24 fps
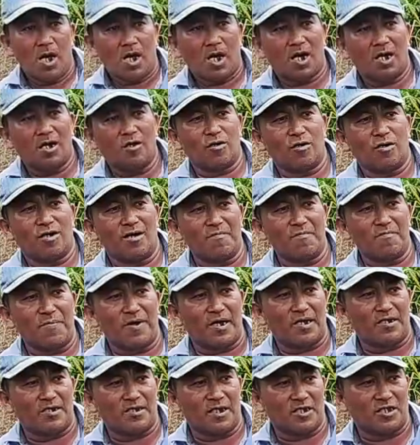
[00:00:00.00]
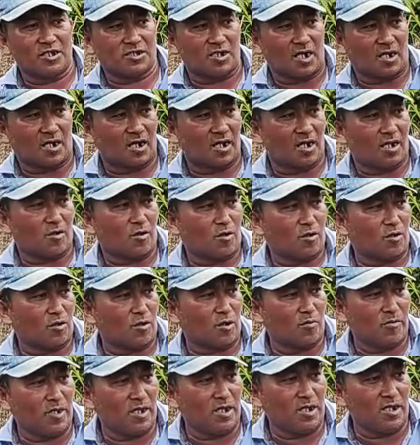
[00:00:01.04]
kalau dampaknya secara
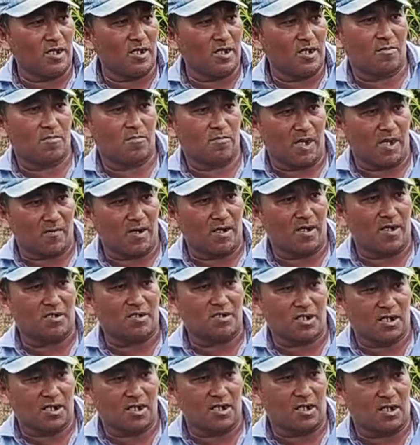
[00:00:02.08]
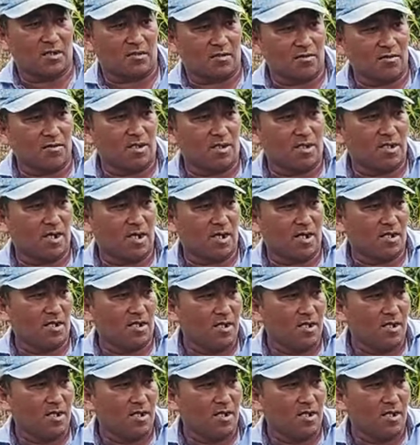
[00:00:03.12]
ekonomi memang rezeki dari Allah ya.